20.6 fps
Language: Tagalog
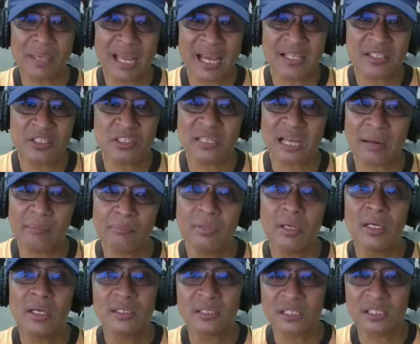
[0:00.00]
nga si Sam
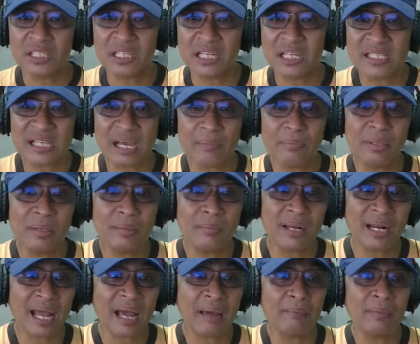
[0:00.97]
sa sinasabi ng
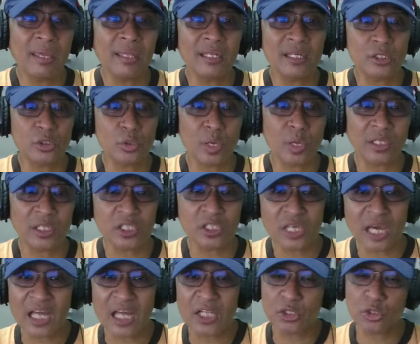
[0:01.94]
marami na swerte
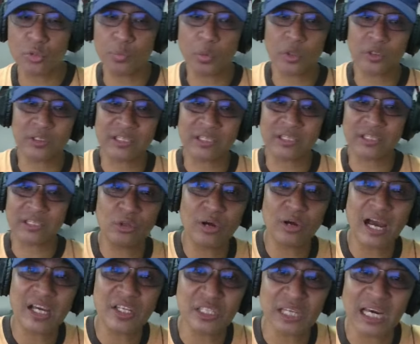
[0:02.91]
siya at suportado
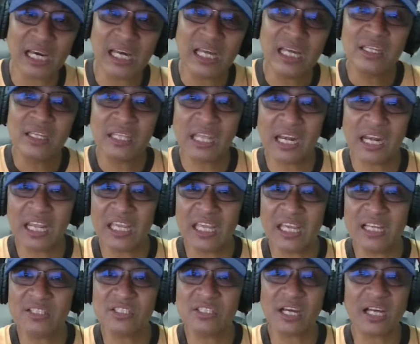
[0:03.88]
nga siya ni
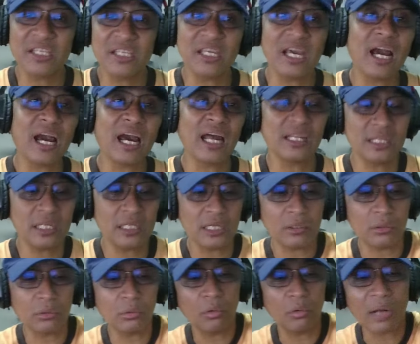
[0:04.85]
Rian sa kanyang
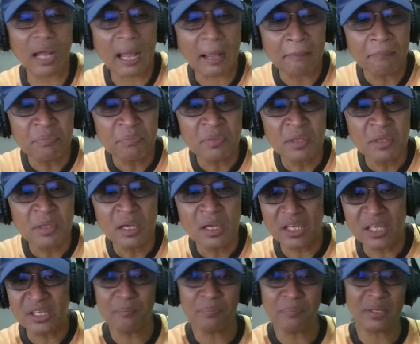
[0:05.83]
kandidatura. Eh
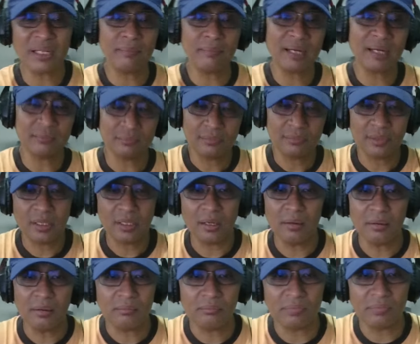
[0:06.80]
syempre naman,
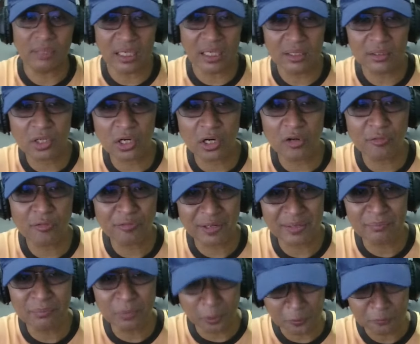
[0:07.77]
no? Uh,
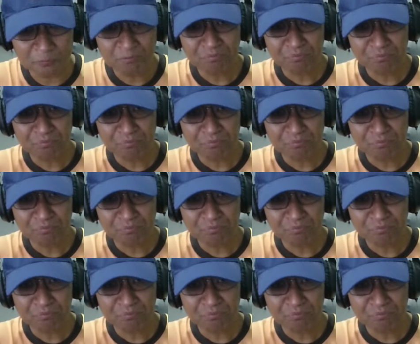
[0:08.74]
girlfriend mo,